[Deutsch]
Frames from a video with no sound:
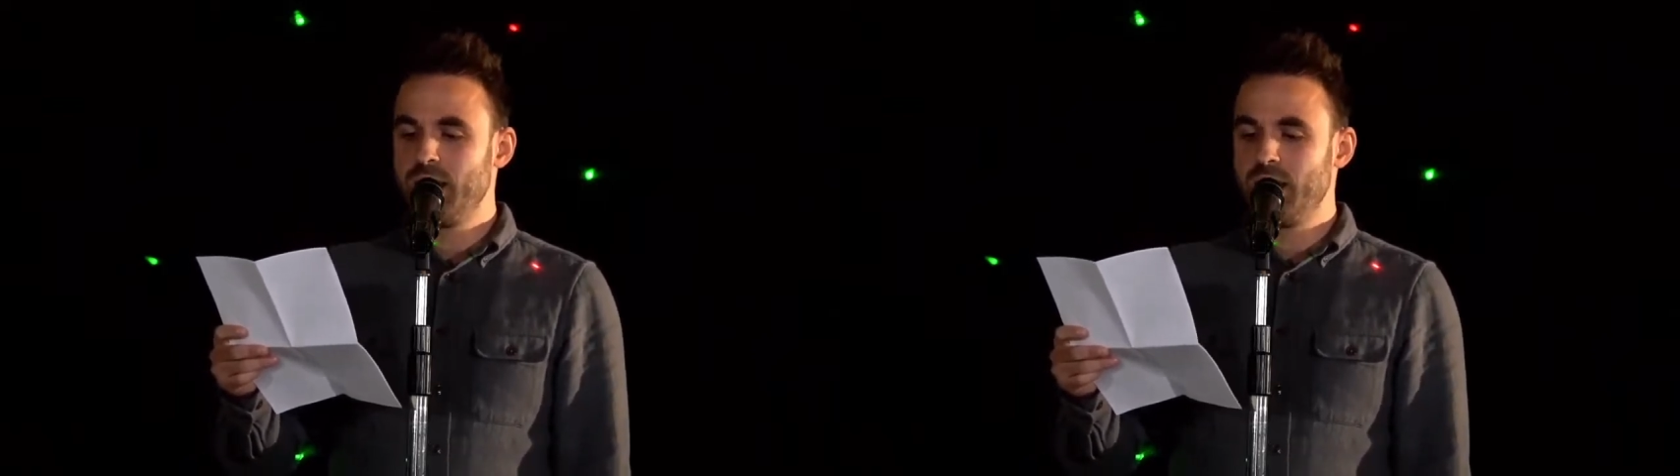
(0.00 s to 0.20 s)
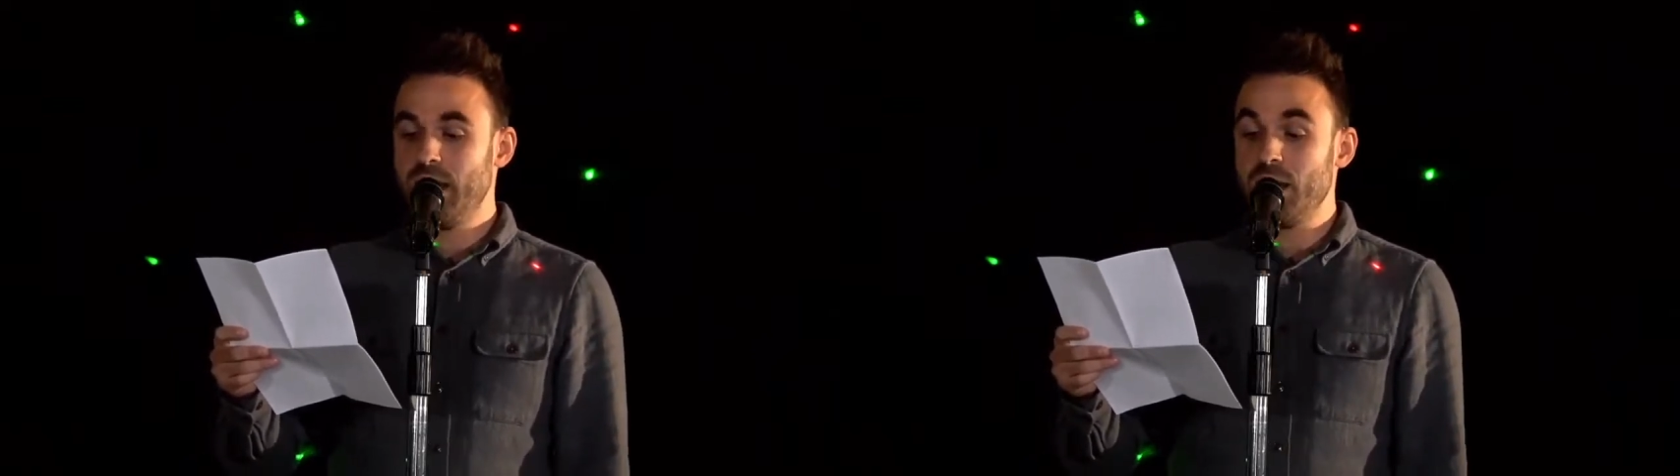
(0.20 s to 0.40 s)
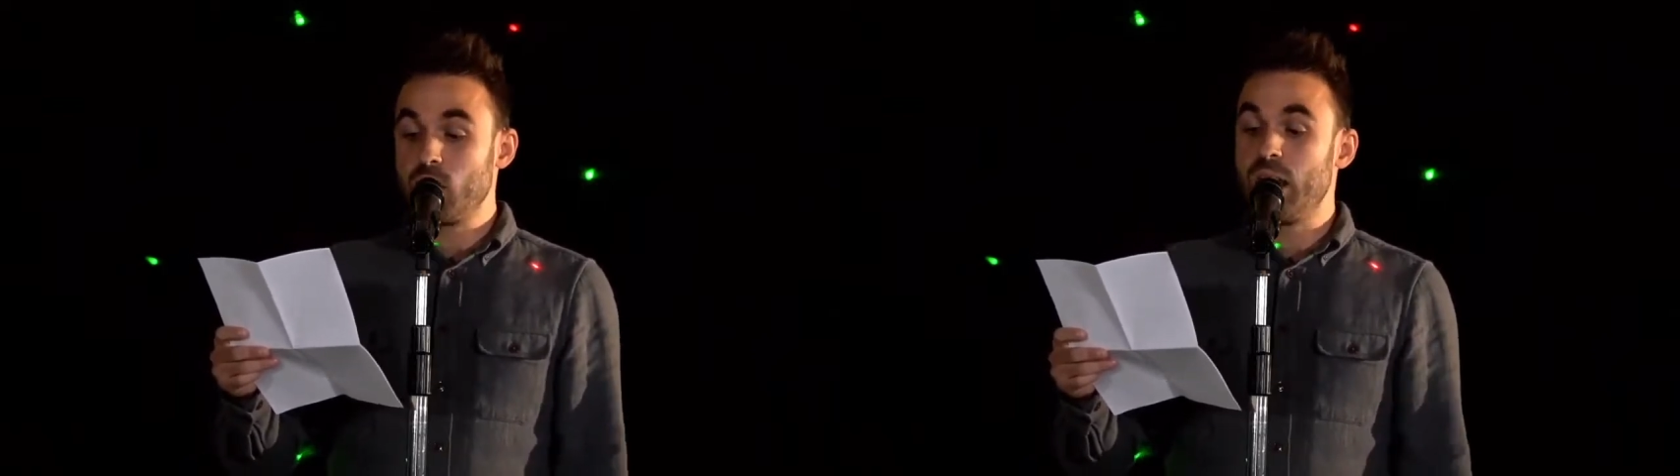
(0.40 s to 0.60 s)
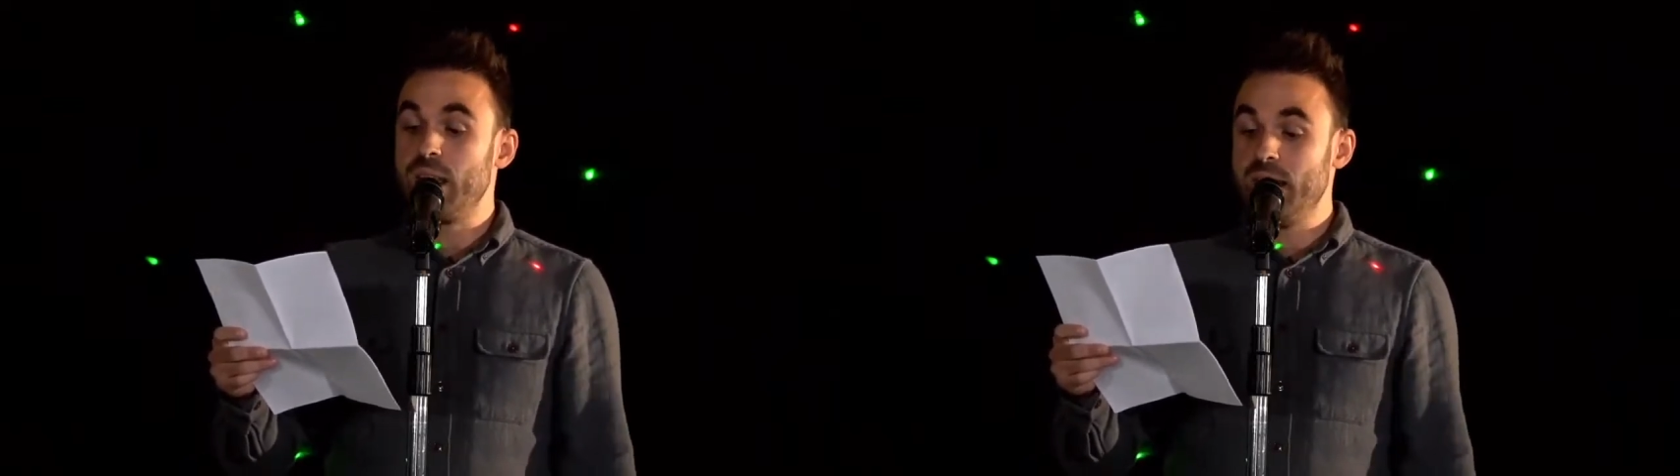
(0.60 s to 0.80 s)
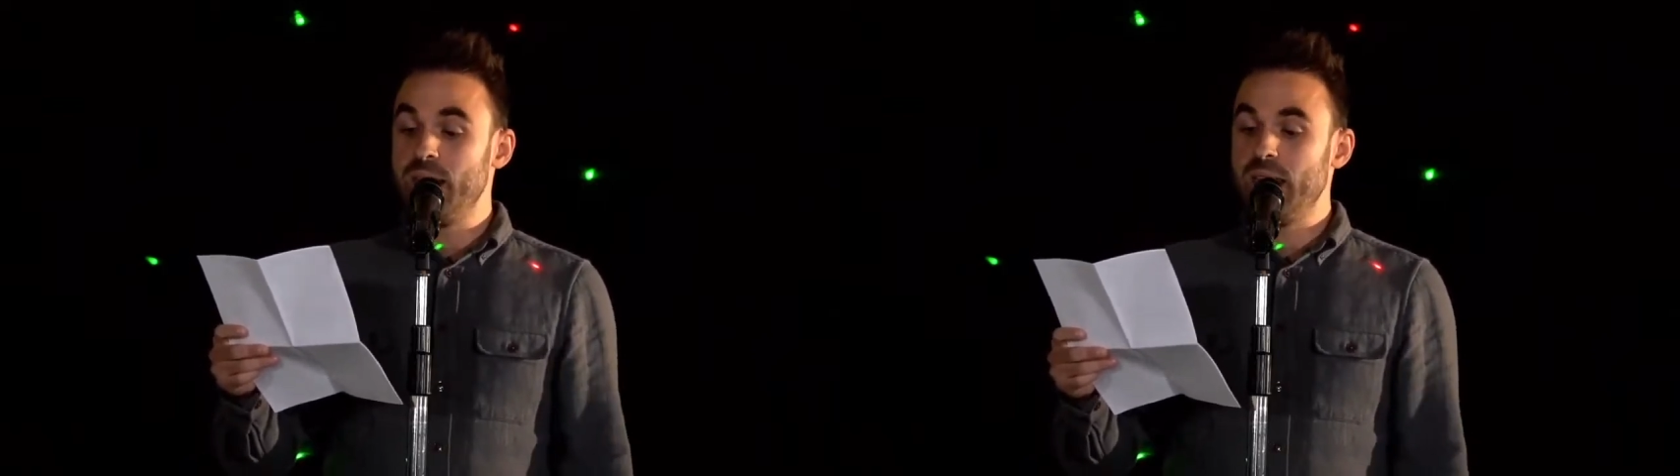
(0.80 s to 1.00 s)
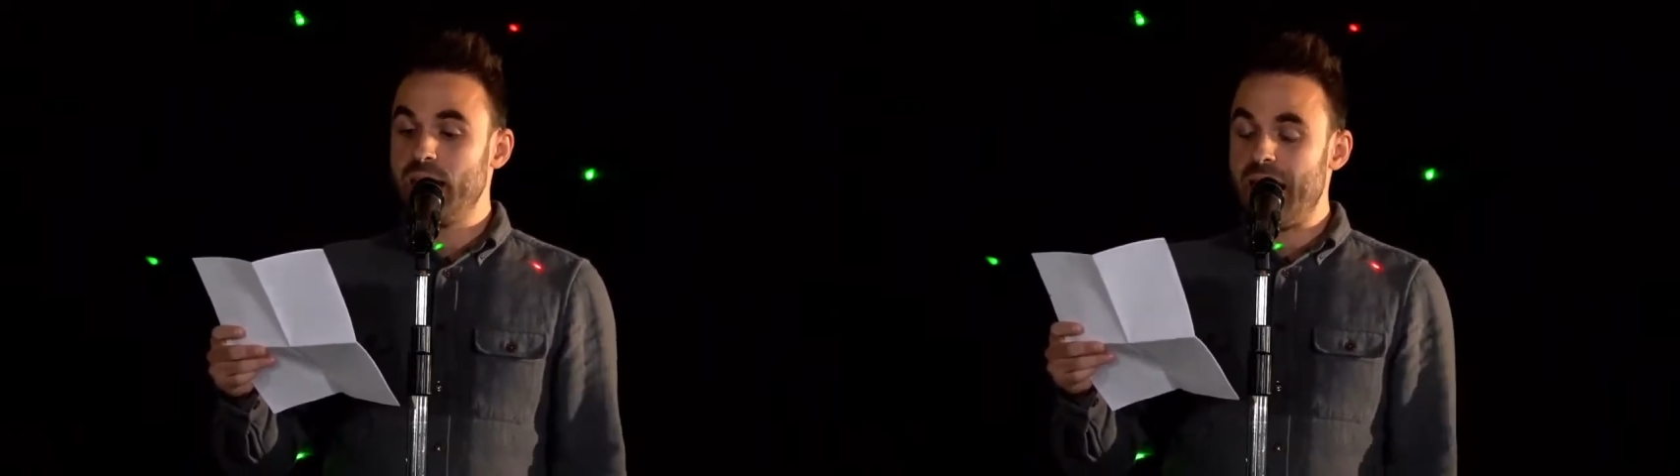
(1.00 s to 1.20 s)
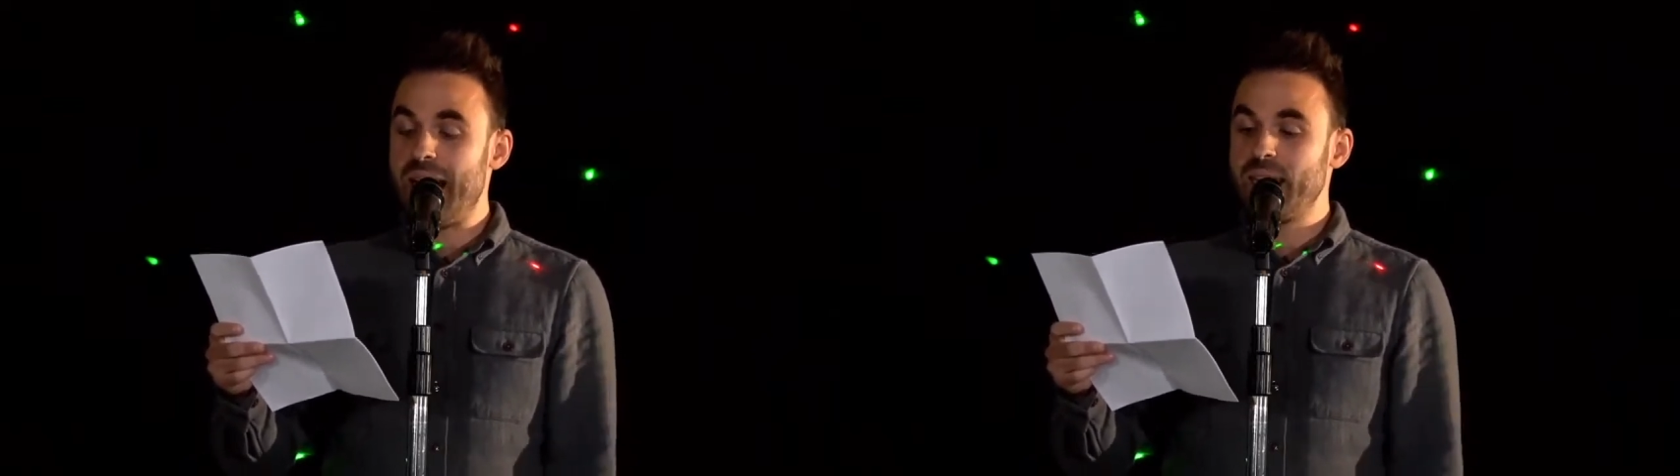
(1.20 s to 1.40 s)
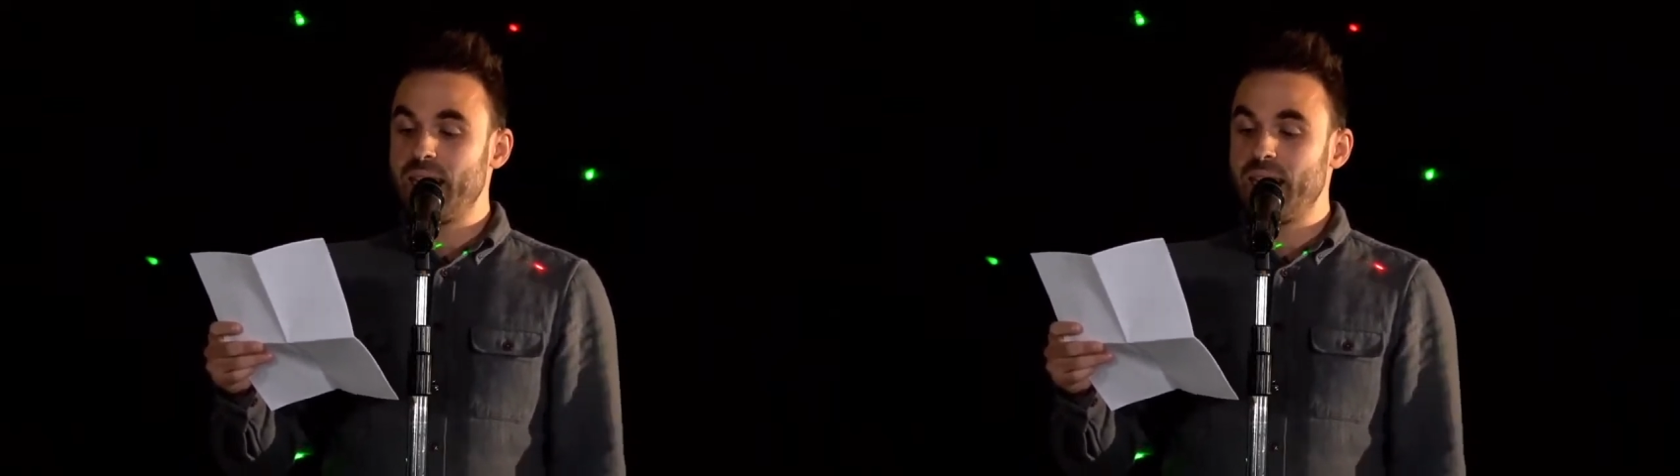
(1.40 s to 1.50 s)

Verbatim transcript: Die, die, die, eigenen